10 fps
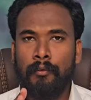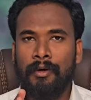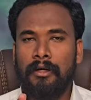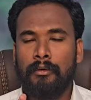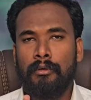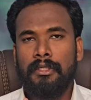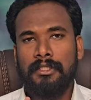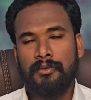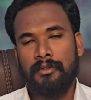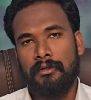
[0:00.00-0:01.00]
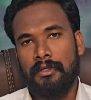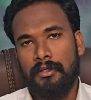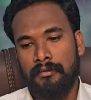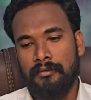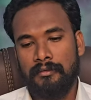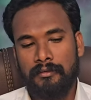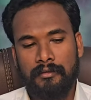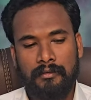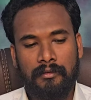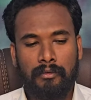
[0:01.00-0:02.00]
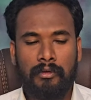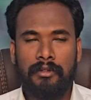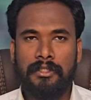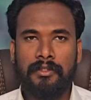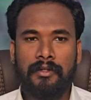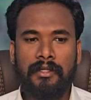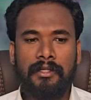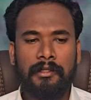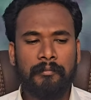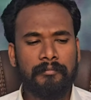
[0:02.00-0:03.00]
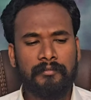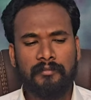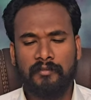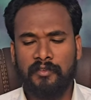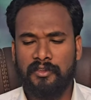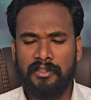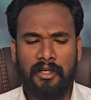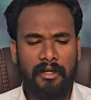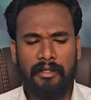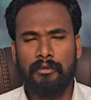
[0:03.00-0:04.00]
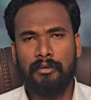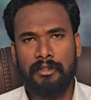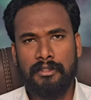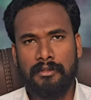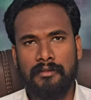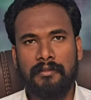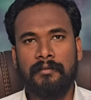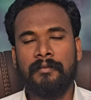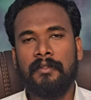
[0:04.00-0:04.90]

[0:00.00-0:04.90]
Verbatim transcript: ఒక కోటీశ్వరుడు ఉన్నాడు కోటీశ్వరుడు అంటే చాలా కోటీశ్వరుడు